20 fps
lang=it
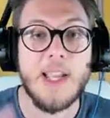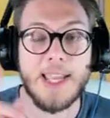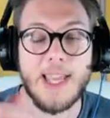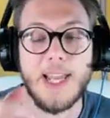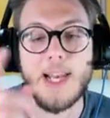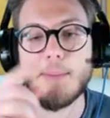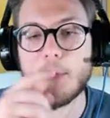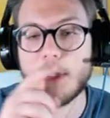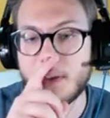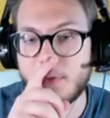
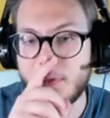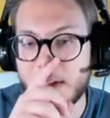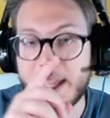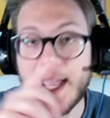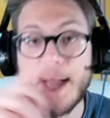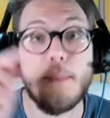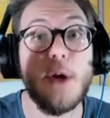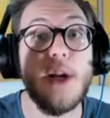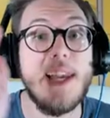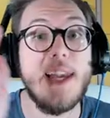che la
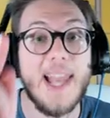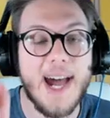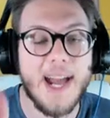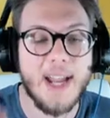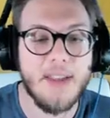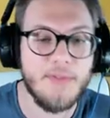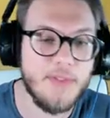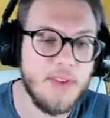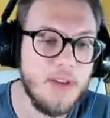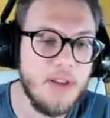modifichiamo in
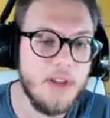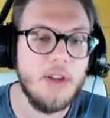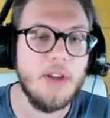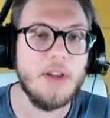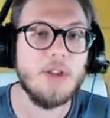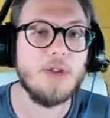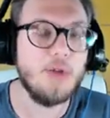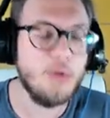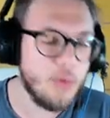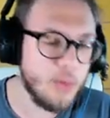live
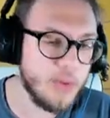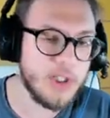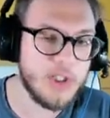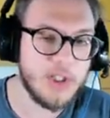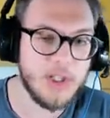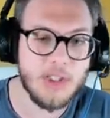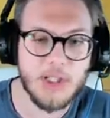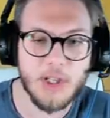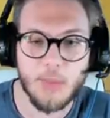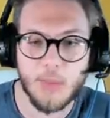su
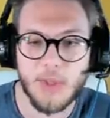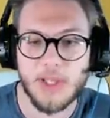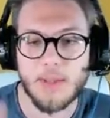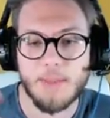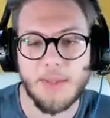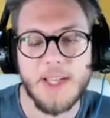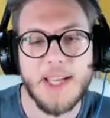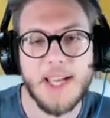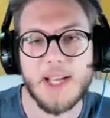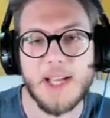Twitch,
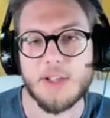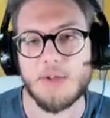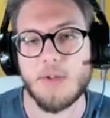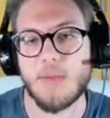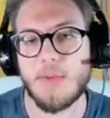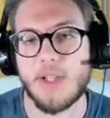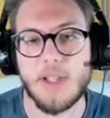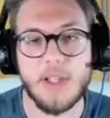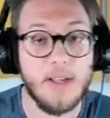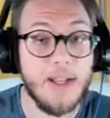seguitemi in
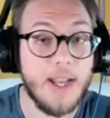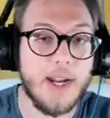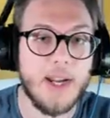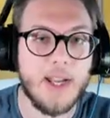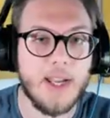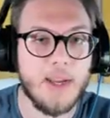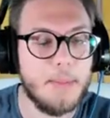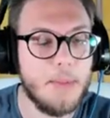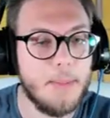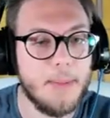caso, quindi
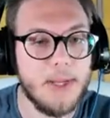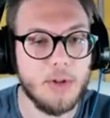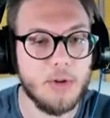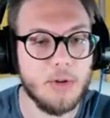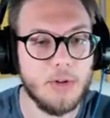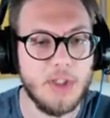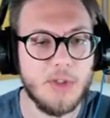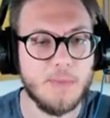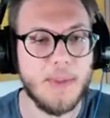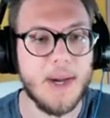anche un
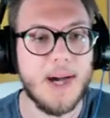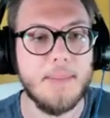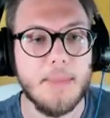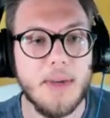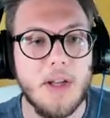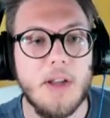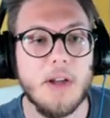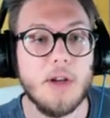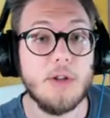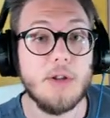momento di
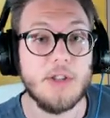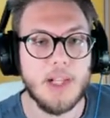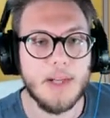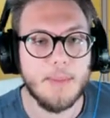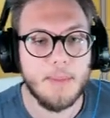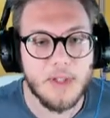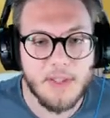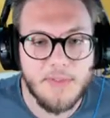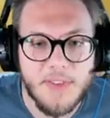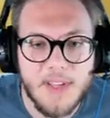spam, così
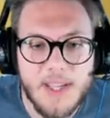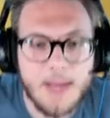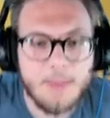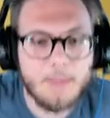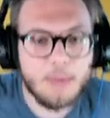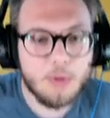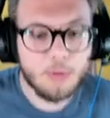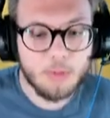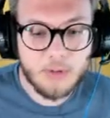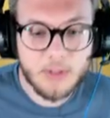la
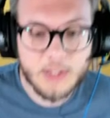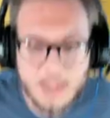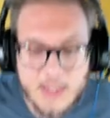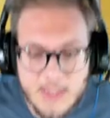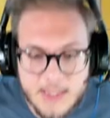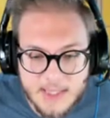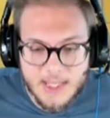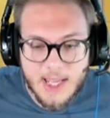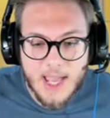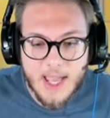modifichiamo tutti
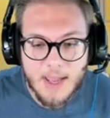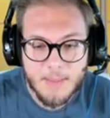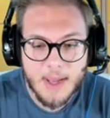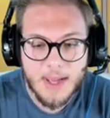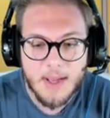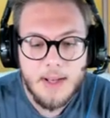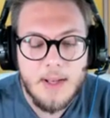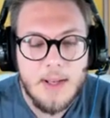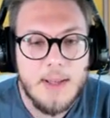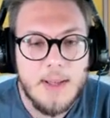
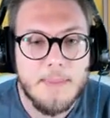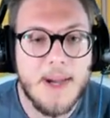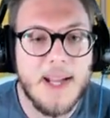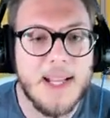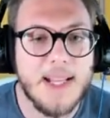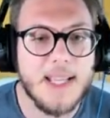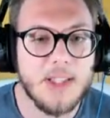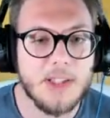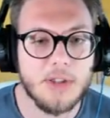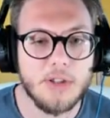insieme.
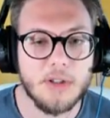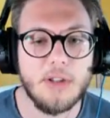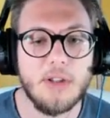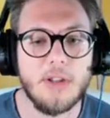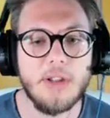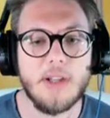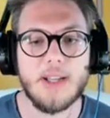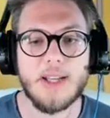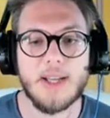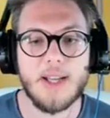Ma
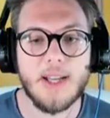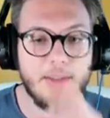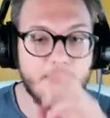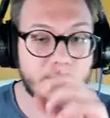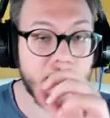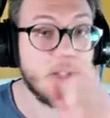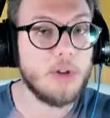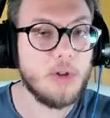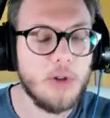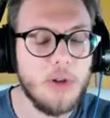adesso eh,
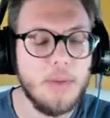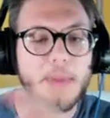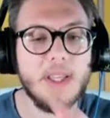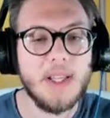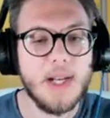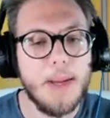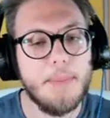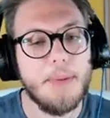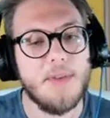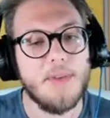vado a
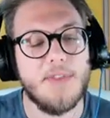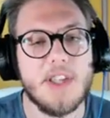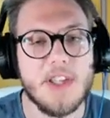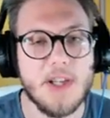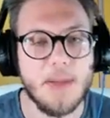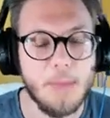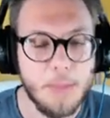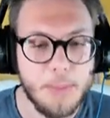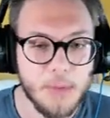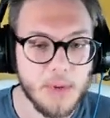dormire e poi
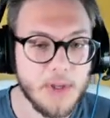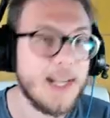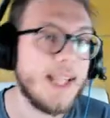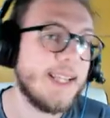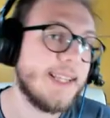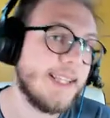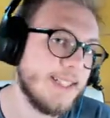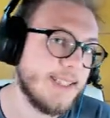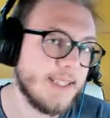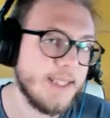facciamo pure
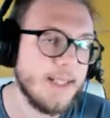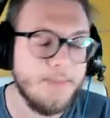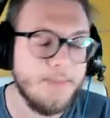la testa.